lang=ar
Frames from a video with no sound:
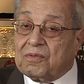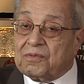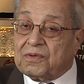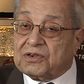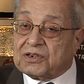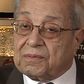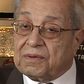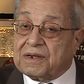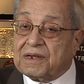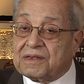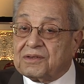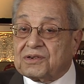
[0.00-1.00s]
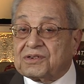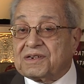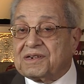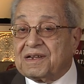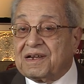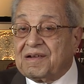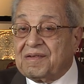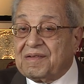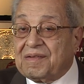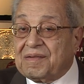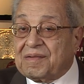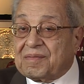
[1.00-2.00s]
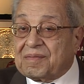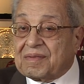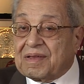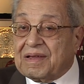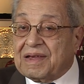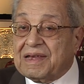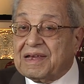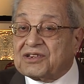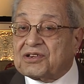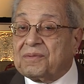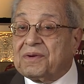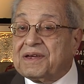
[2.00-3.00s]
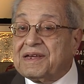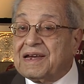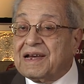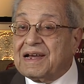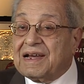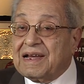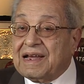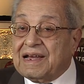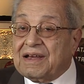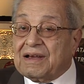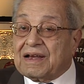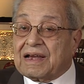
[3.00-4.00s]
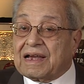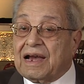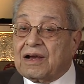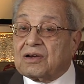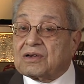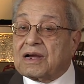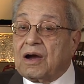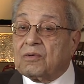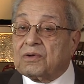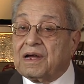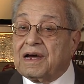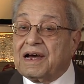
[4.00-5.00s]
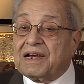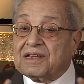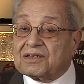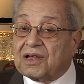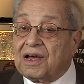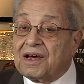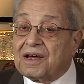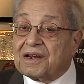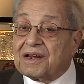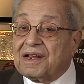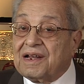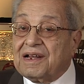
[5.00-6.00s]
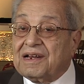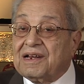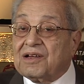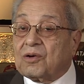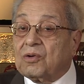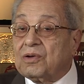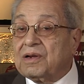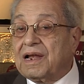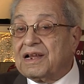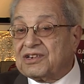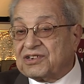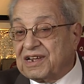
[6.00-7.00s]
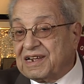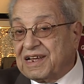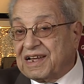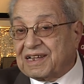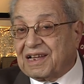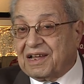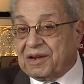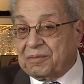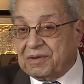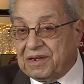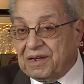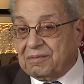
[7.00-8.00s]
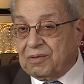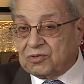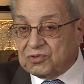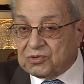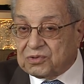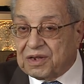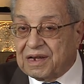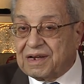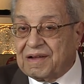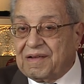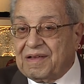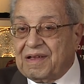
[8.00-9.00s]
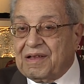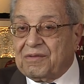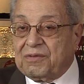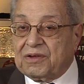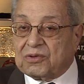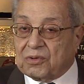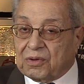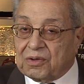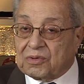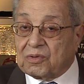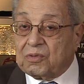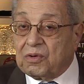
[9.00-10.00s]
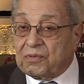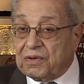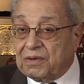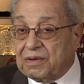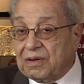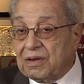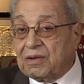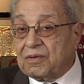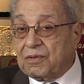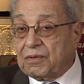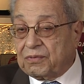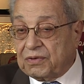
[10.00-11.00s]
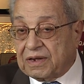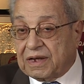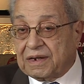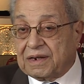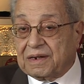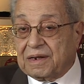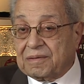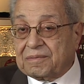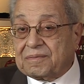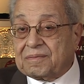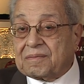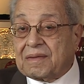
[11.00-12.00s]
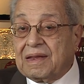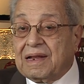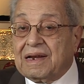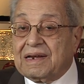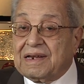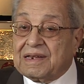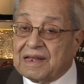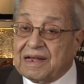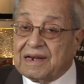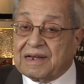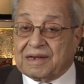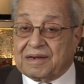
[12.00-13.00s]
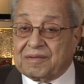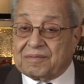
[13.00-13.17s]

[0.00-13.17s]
في جمعية درزية هي جمعية كونها إطار لكل الجاليات العربية الموجودة في تورنتو وفي, وفي كندا لذلك